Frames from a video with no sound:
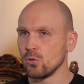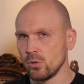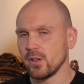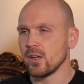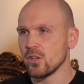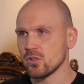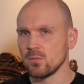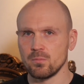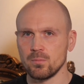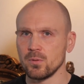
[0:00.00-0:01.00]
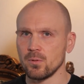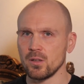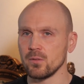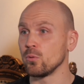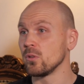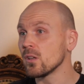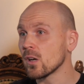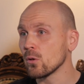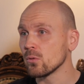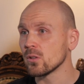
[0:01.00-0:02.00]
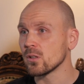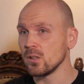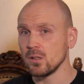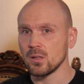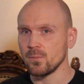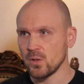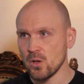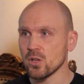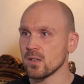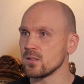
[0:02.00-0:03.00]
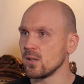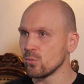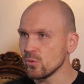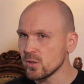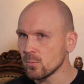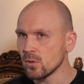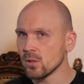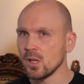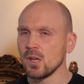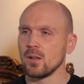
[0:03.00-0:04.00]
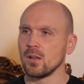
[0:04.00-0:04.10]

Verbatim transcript: Но я, конечно, бывал и в других районах, и там 9 раз на Эльбрусе был,